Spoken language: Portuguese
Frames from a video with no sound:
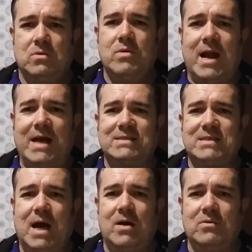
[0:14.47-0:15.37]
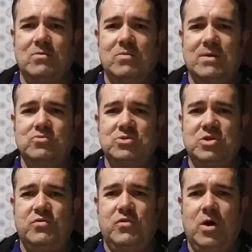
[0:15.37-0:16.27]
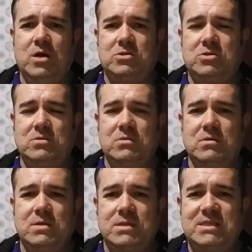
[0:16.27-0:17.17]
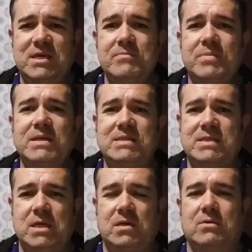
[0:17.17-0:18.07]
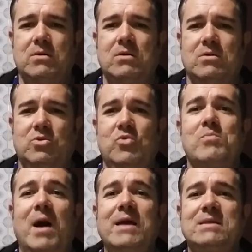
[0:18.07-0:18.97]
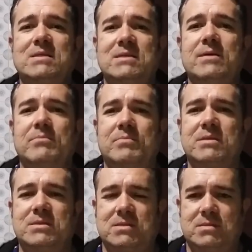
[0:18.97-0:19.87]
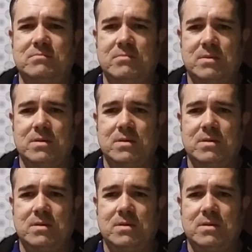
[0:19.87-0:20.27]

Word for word: Um casal, uma, um divórcio simplesinho, do mais simples.